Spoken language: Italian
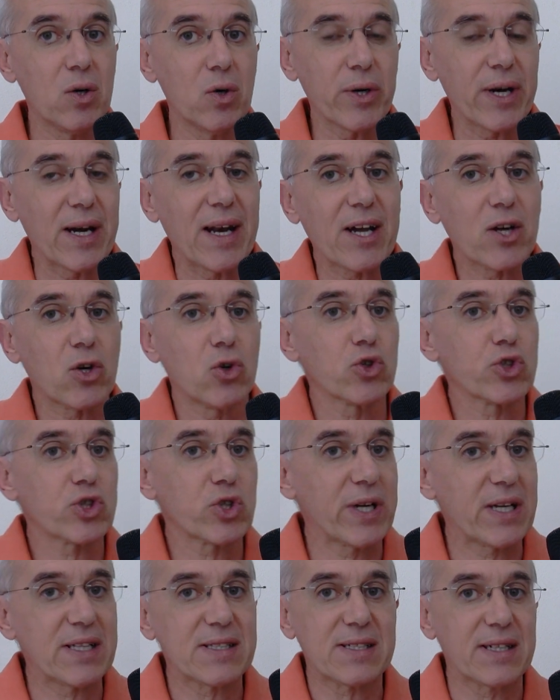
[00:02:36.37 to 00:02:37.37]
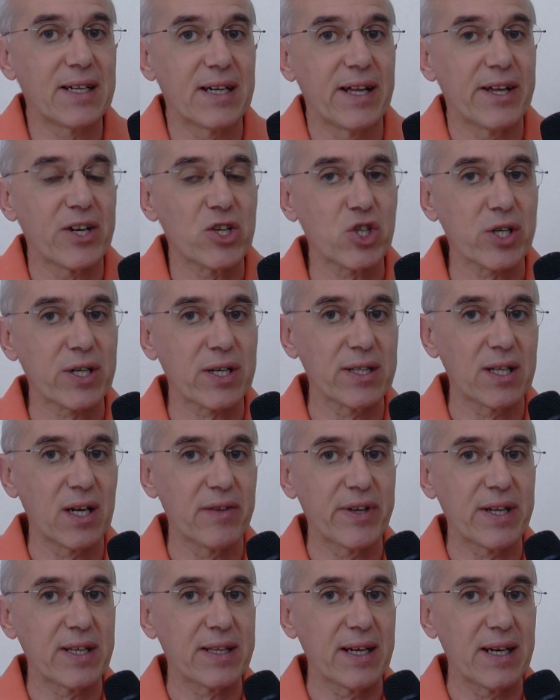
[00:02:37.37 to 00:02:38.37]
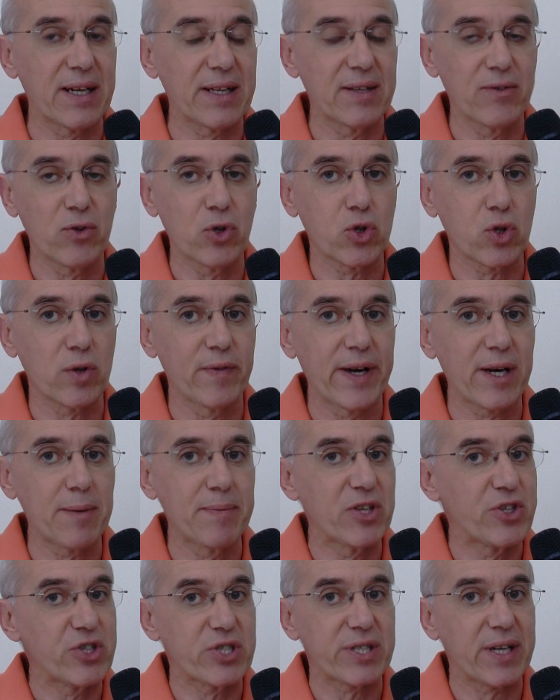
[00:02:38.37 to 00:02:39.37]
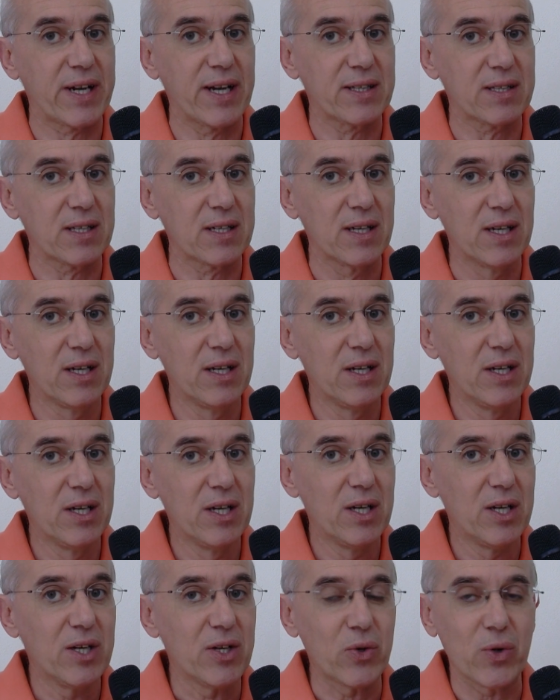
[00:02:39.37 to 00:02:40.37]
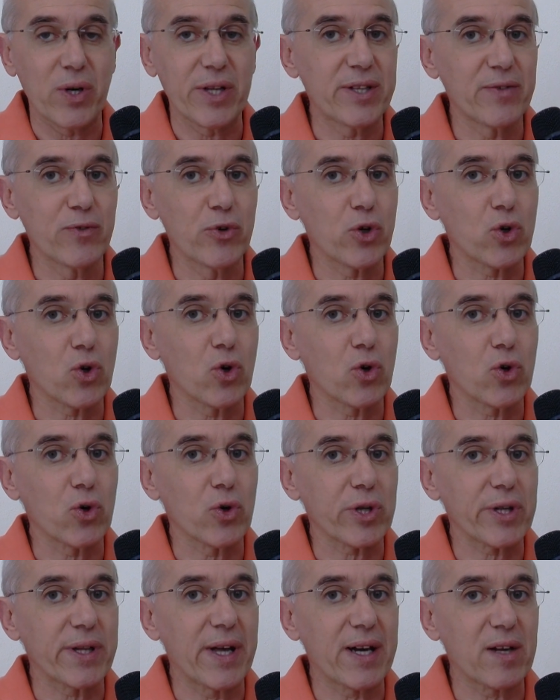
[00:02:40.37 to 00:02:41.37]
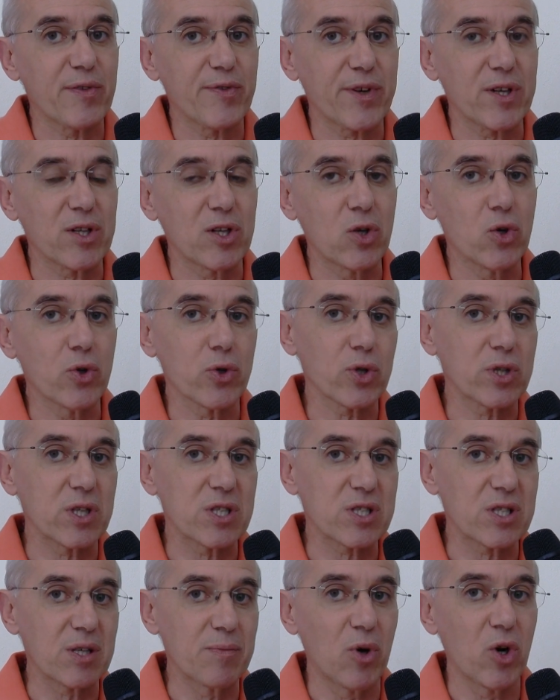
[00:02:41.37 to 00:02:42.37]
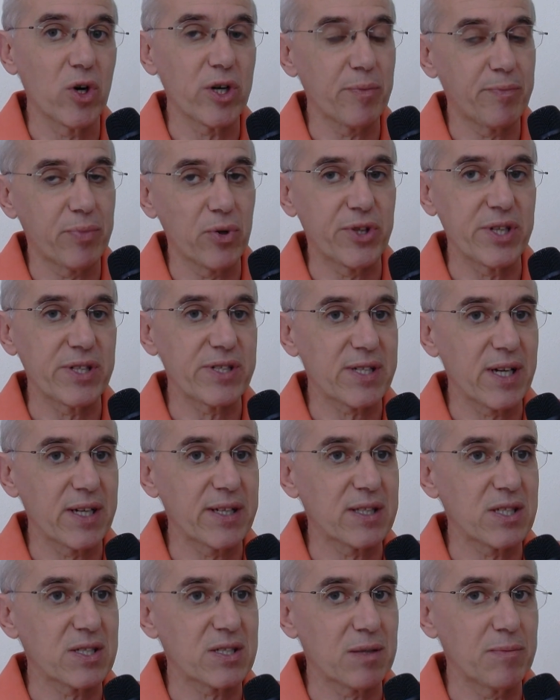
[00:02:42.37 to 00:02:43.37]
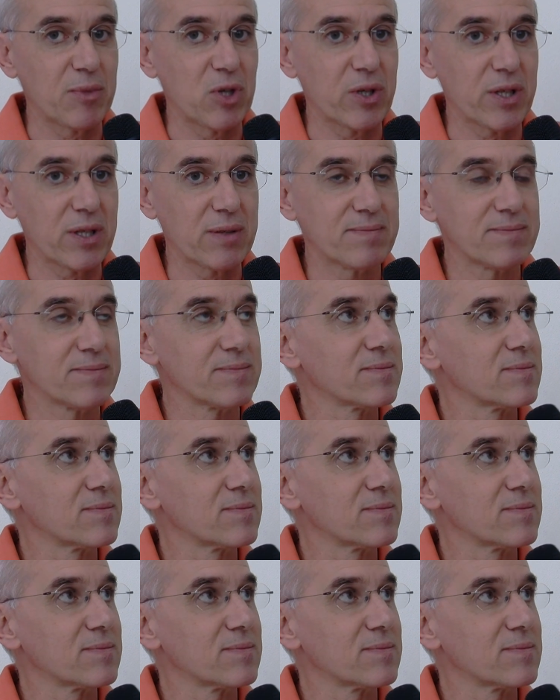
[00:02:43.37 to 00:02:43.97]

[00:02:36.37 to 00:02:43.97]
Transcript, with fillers: Ora, la consonanza nella ricerca della verità la devono trovare i magistrati, non la devono concordare fra di loro testimoni o potenziali testimoni.